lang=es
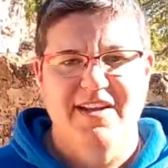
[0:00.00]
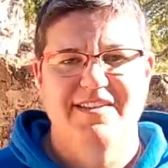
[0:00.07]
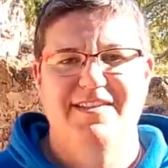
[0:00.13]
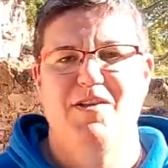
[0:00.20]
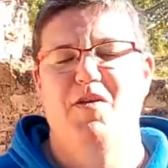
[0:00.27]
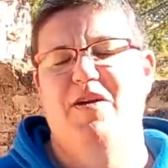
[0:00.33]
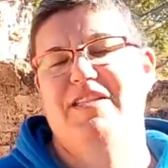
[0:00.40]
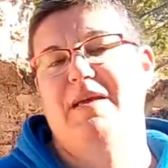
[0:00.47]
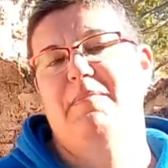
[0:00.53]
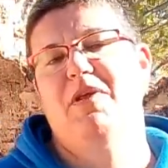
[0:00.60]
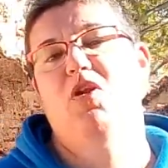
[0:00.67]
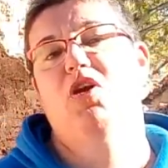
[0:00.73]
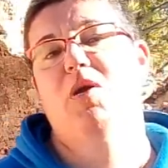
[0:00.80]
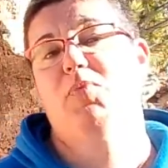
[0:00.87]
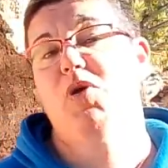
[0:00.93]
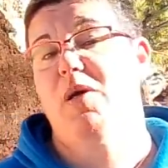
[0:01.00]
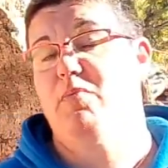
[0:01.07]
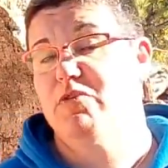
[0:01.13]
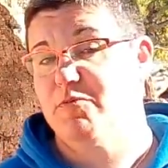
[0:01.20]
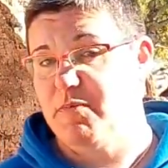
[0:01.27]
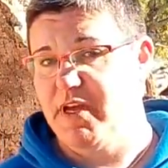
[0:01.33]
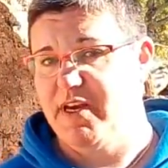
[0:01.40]
sino que también lo que
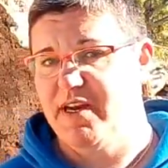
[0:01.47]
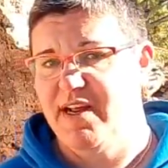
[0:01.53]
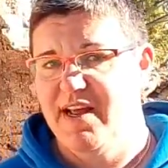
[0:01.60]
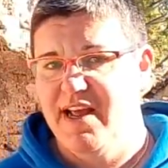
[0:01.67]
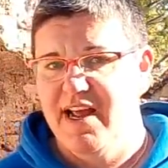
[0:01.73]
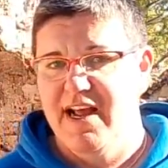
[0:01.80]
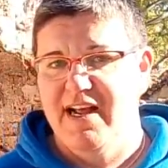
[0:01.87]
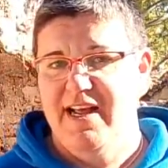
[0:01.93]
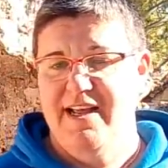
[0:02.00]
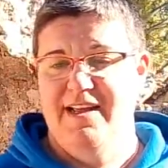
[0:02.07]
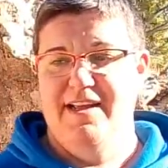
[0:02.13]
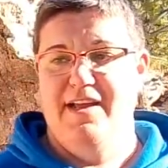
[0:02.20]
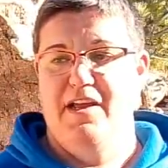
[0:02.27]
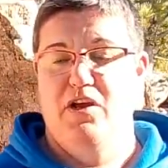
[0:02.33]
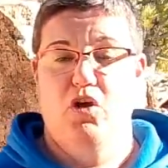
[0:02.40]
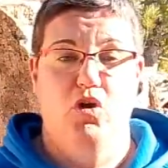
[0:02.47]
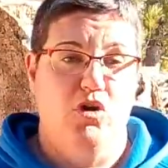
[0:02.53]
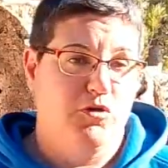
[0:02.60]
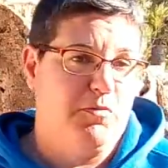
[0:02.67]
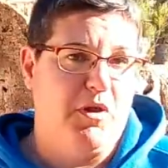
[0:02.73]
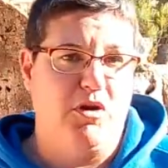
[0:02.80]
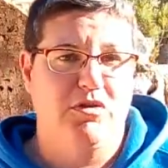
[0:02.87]
podamos ver eh, con
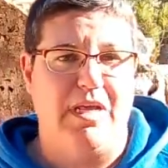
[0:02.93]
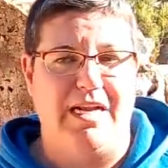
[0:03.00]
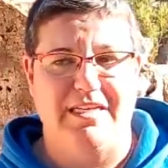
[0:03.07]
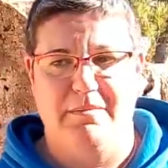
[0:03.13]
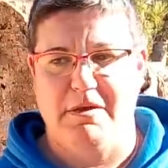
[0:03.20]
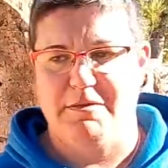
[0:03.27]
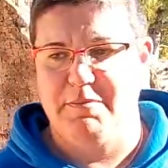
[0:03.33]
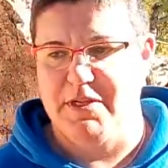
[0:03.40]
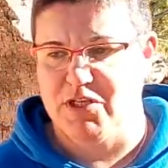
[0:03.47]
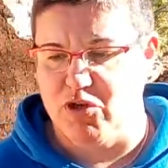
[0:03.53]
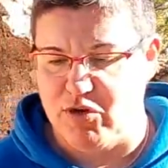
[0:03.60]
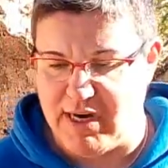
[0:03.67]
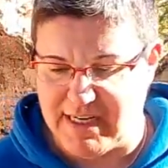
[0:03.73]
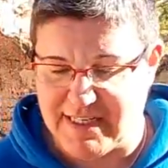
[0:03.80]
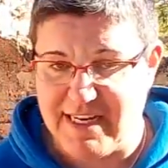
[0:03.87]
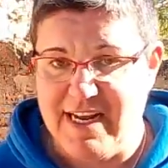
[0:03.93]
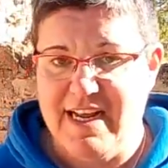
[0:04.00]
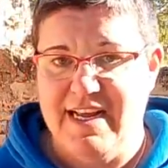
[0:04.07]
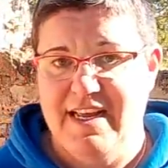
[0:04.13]
los perros de las demás personas.